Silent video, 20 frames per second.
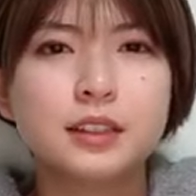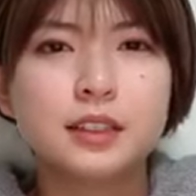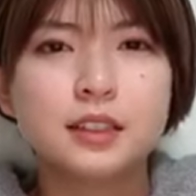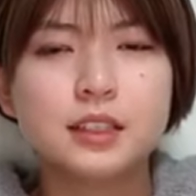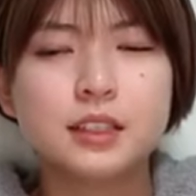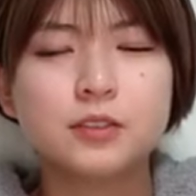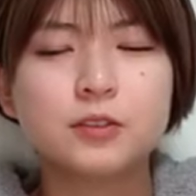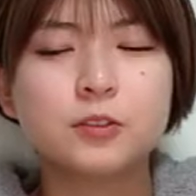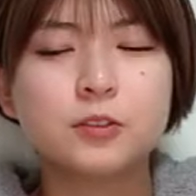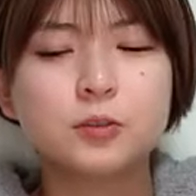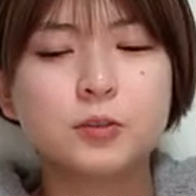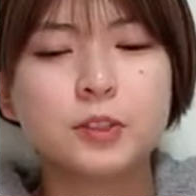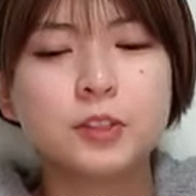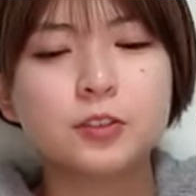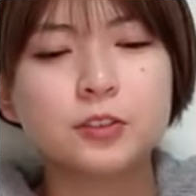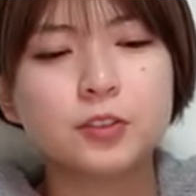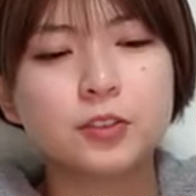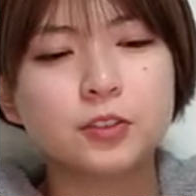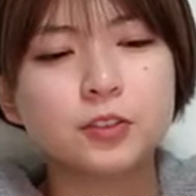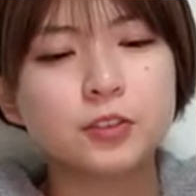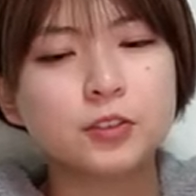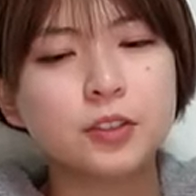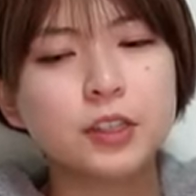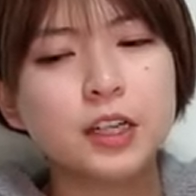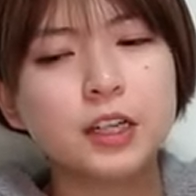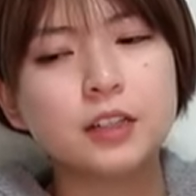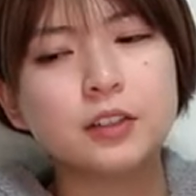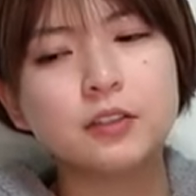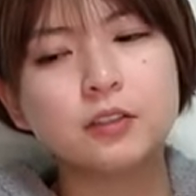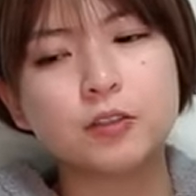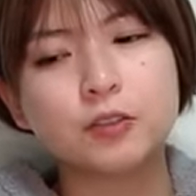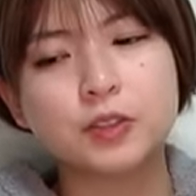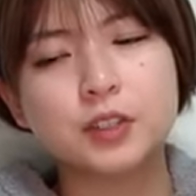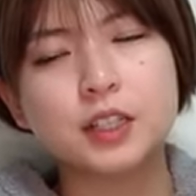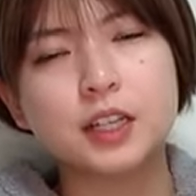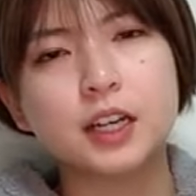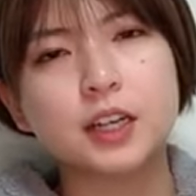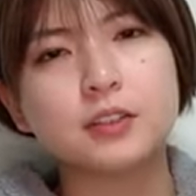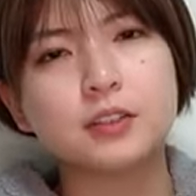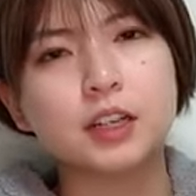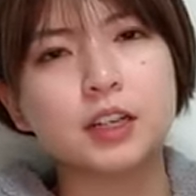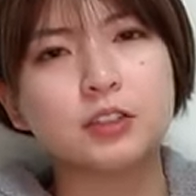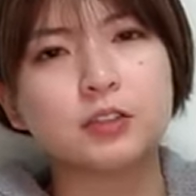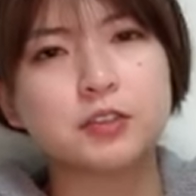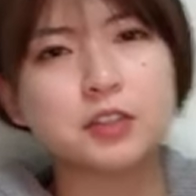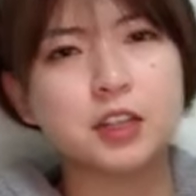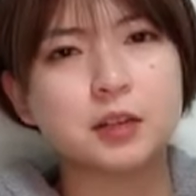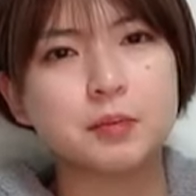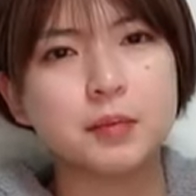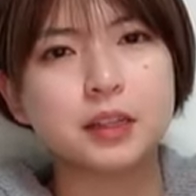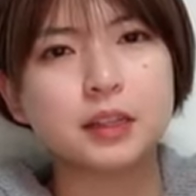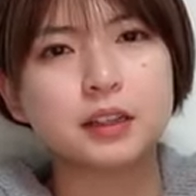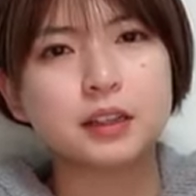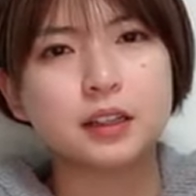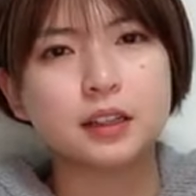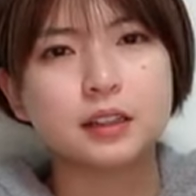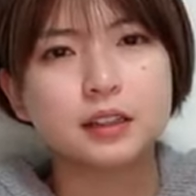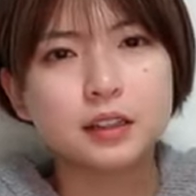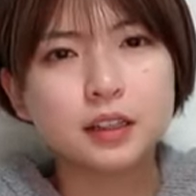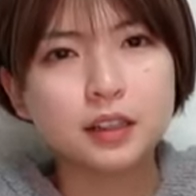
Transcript: 白組の曲をやこっちがやる可能性もあったっ